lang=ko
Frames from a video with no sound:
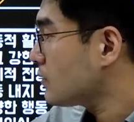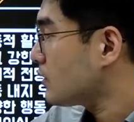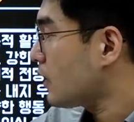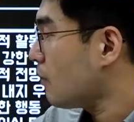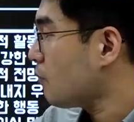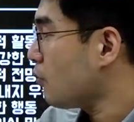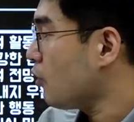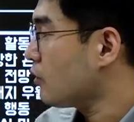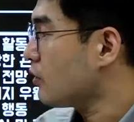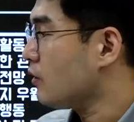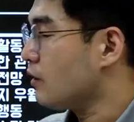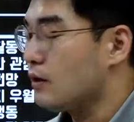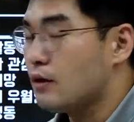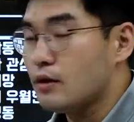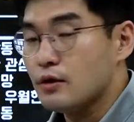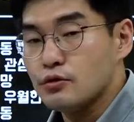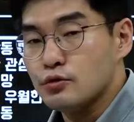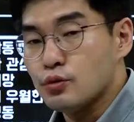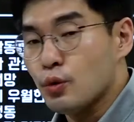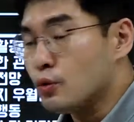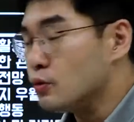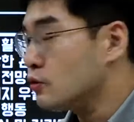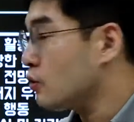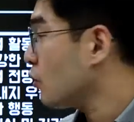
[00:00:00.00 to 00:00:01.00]
4번
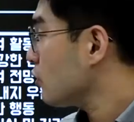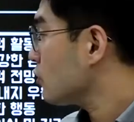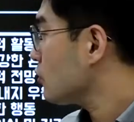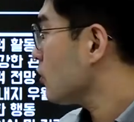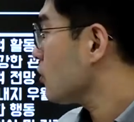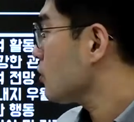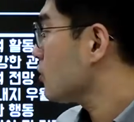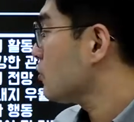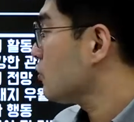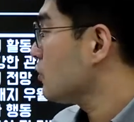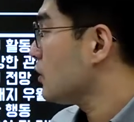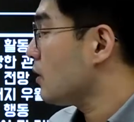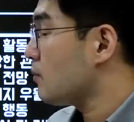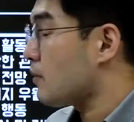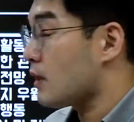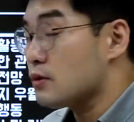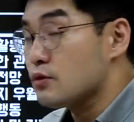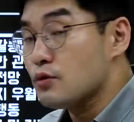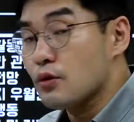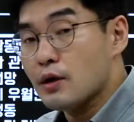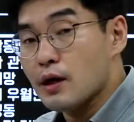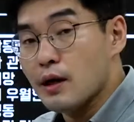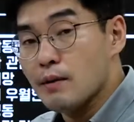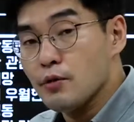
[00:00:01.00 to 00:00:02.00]
종속적 지위에
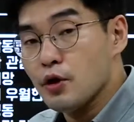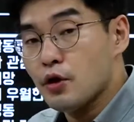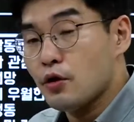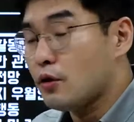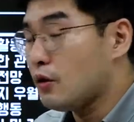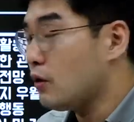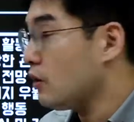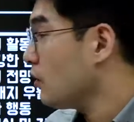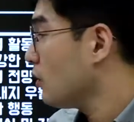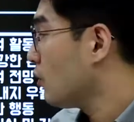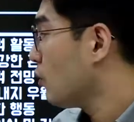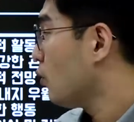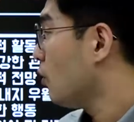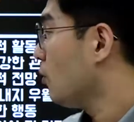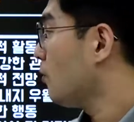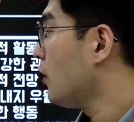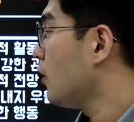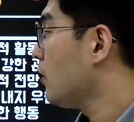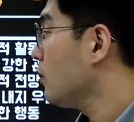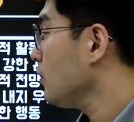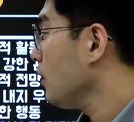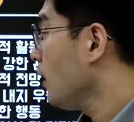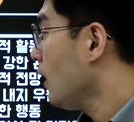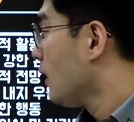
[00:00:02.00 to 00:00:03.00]
만족하며
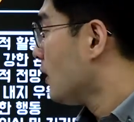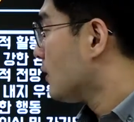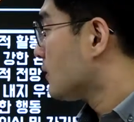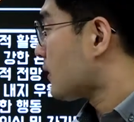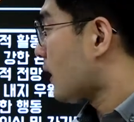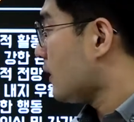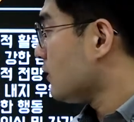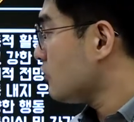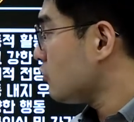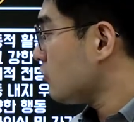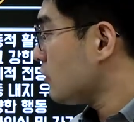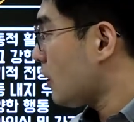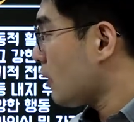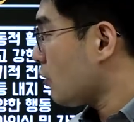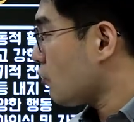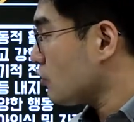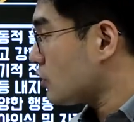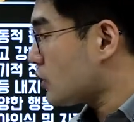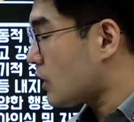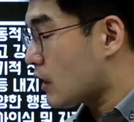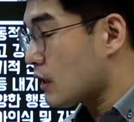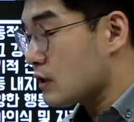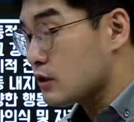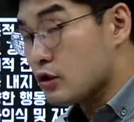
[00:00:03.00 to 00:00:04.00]
5번 단순하고
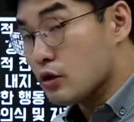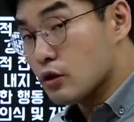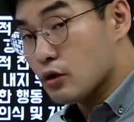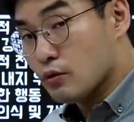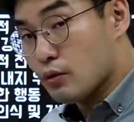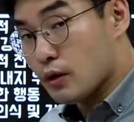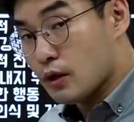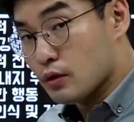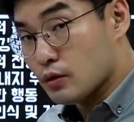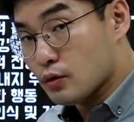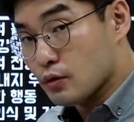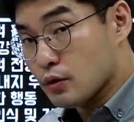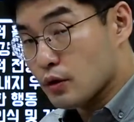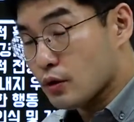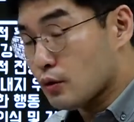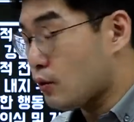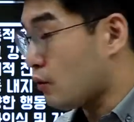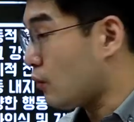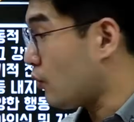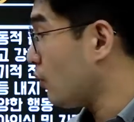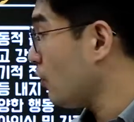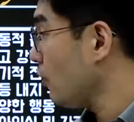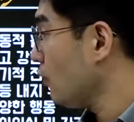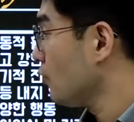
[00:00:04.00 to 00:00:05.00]
제한적인
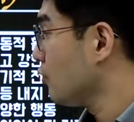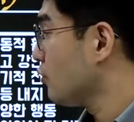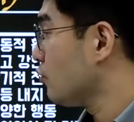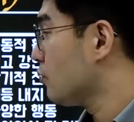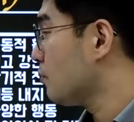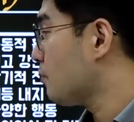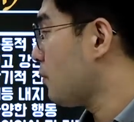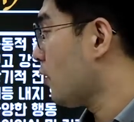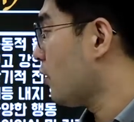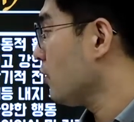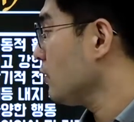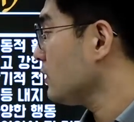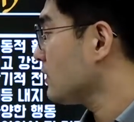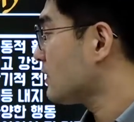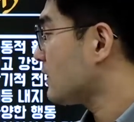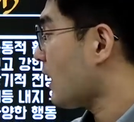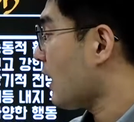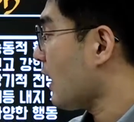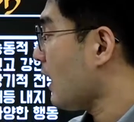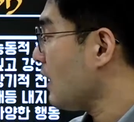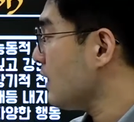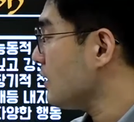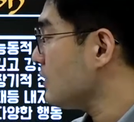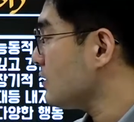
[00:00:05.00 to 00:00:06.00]
활동이고 6번
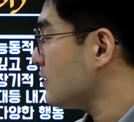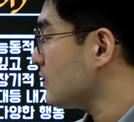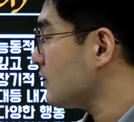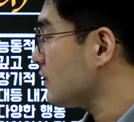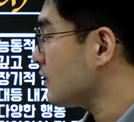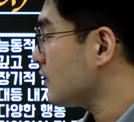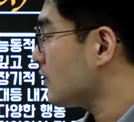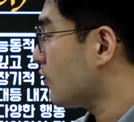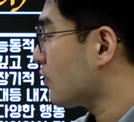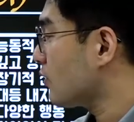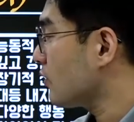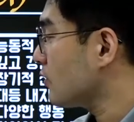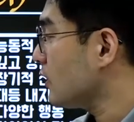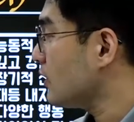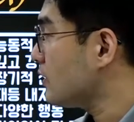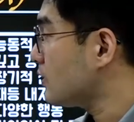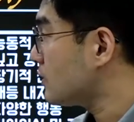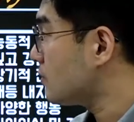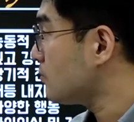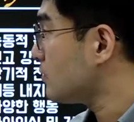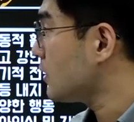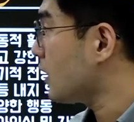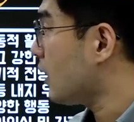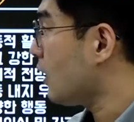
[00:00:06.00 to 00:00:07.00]
자아의식이 결여돼
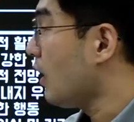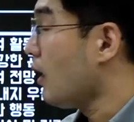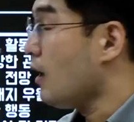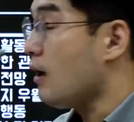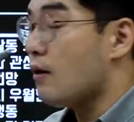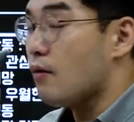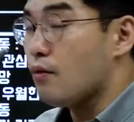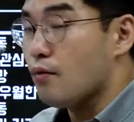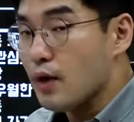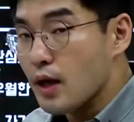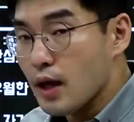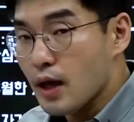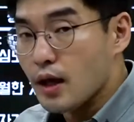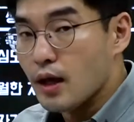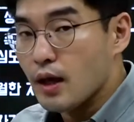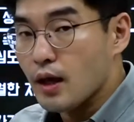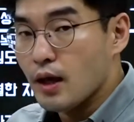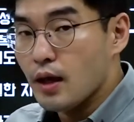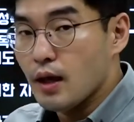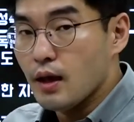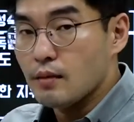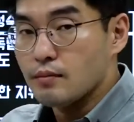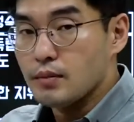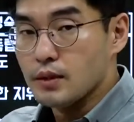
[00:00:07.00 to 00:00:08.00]
있습니다. 왜?
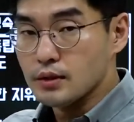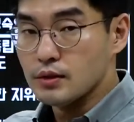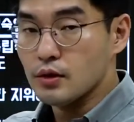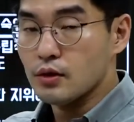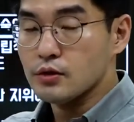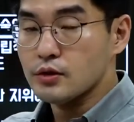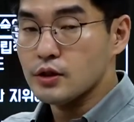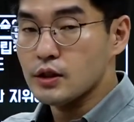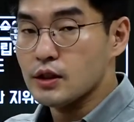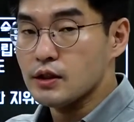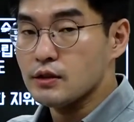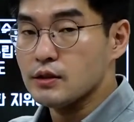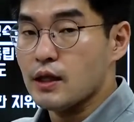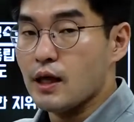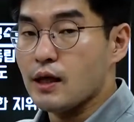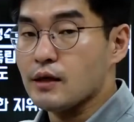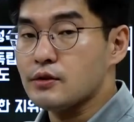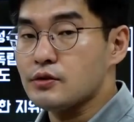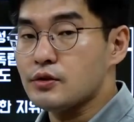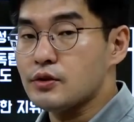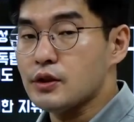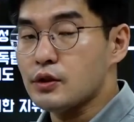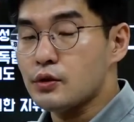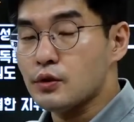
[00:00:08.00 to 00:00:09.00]
미성숙이건
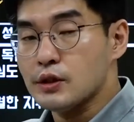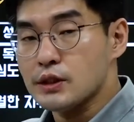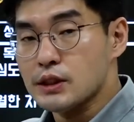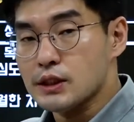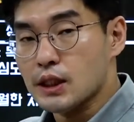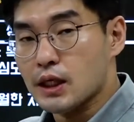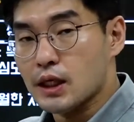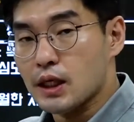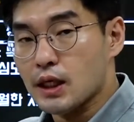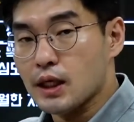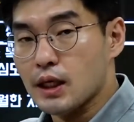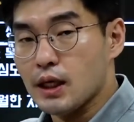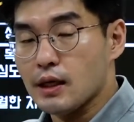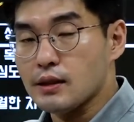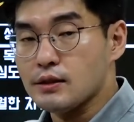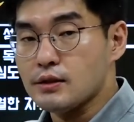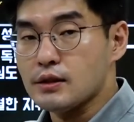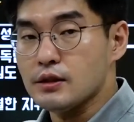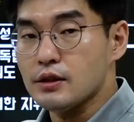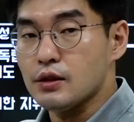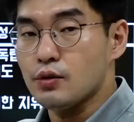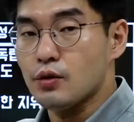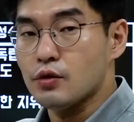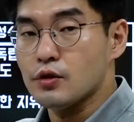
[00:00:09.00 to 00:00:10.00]
X이론이잖아.
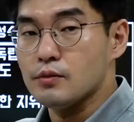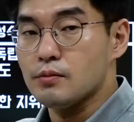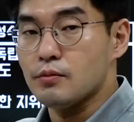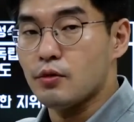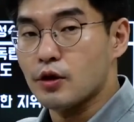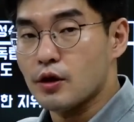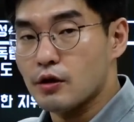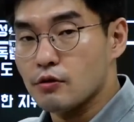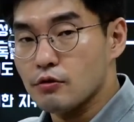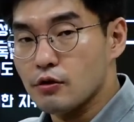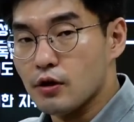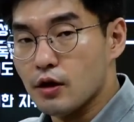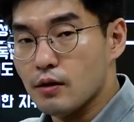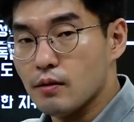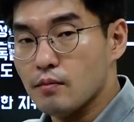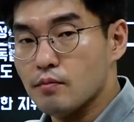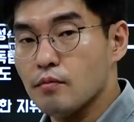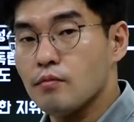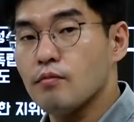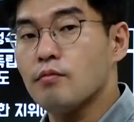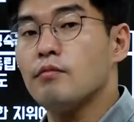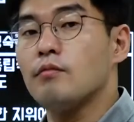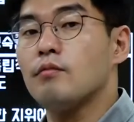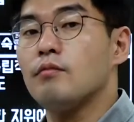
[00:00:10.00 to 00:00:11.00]
X이론은 뭐라고요?
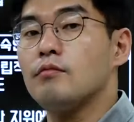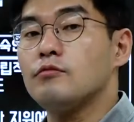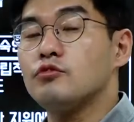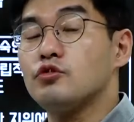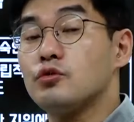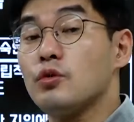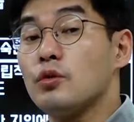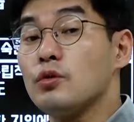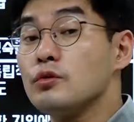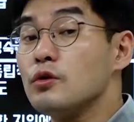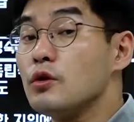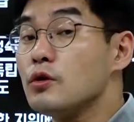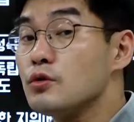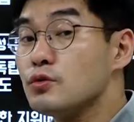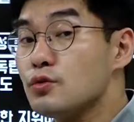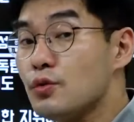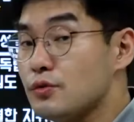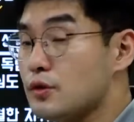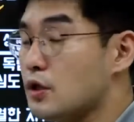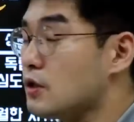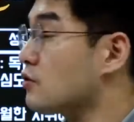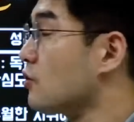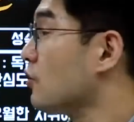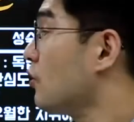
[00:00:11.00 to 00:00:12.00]
수동적인
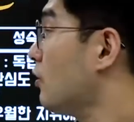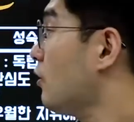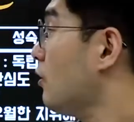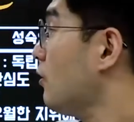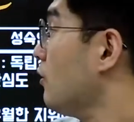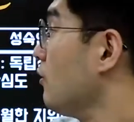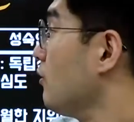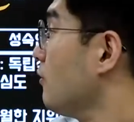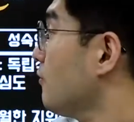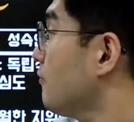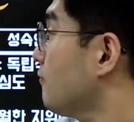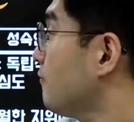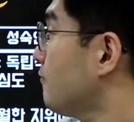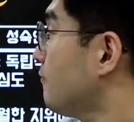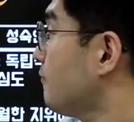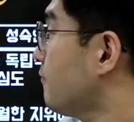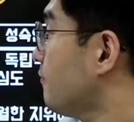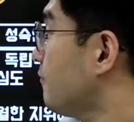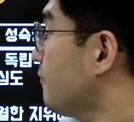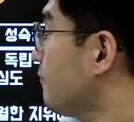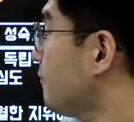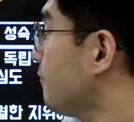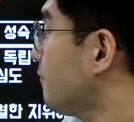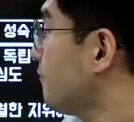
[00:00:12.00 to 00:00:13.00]
존재죠.
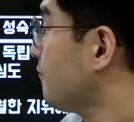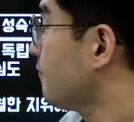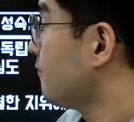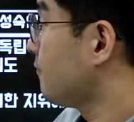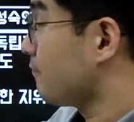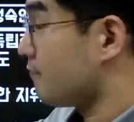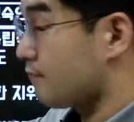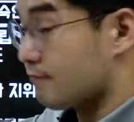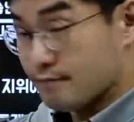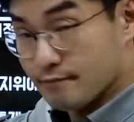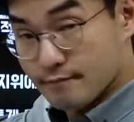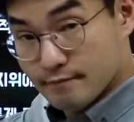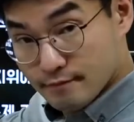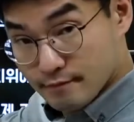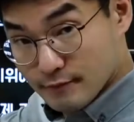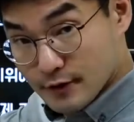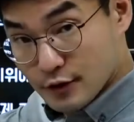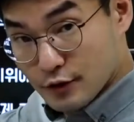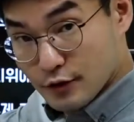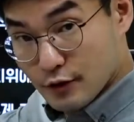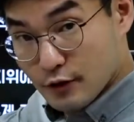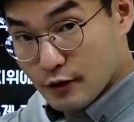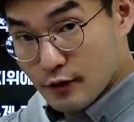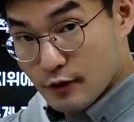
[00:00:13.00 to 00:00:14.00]

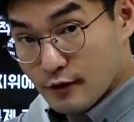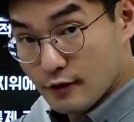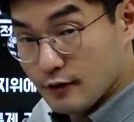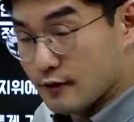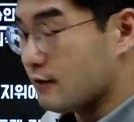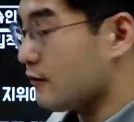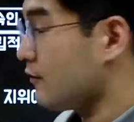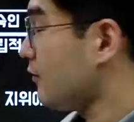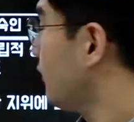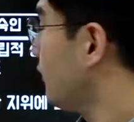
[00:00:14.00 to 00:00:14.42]
그죠?